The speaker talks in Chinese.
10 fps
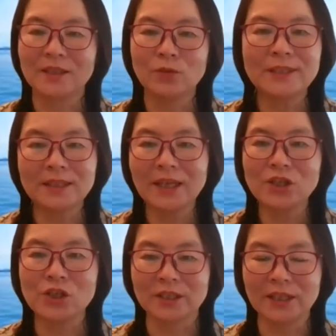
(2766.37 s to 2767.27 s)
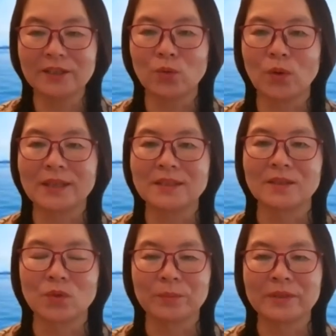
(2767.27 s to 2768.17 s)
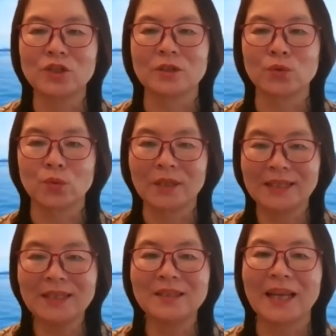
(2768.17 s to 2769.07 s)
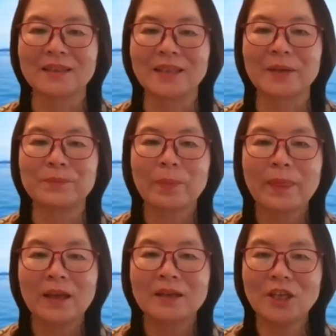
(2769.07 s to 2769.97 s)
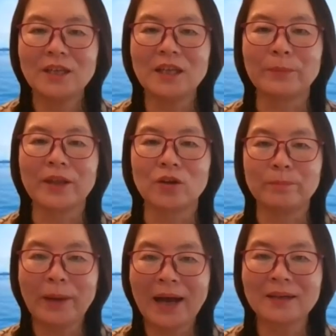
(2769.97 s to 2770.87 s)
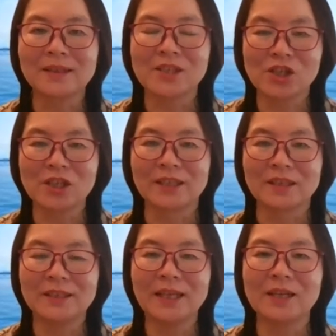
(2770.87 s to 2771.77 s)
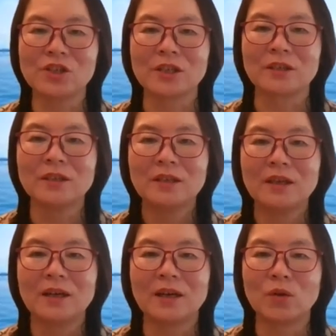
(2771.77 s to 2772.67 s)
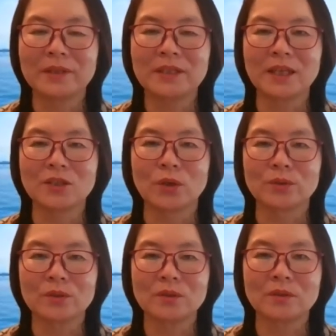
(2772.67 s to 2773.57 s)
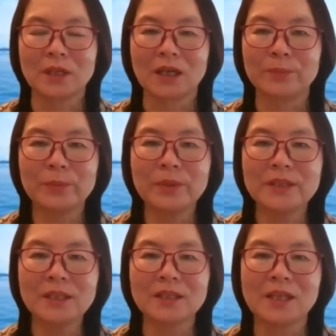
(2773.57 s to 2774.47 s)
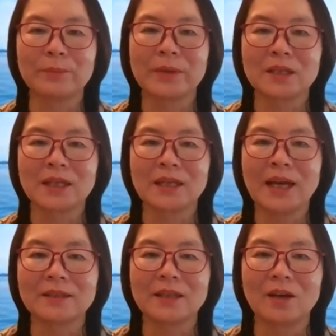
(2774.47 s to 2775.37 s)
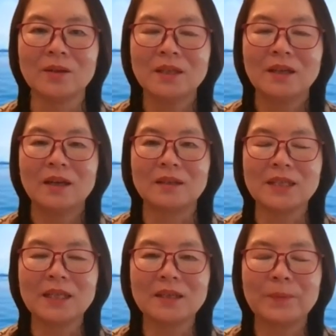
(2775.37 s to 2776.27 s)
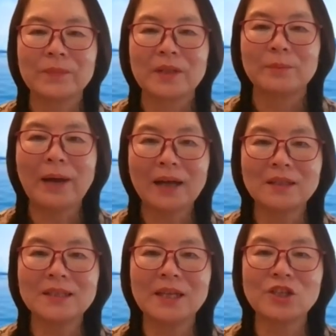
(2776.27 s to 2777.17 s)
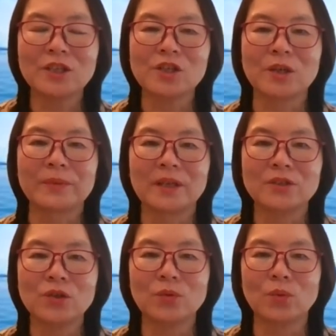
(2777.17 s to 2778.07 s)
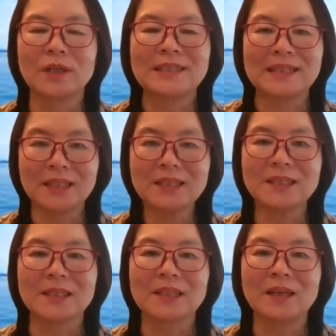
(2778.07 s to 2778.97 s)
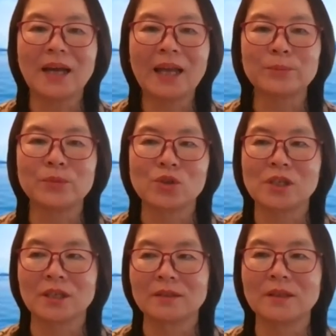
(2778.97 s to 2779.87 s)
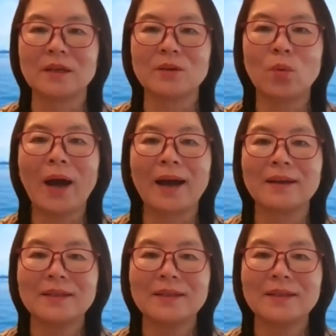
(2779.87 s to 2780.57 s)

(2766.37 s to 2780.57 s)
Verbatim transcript: 因为今天时间的关系呢，我们只读了一点点。这里面有八个诗人的见证啊，我们可以从这个 PPT 上面可以看到，这个八个见证是什么呢？就是我极其的爱慕神的话。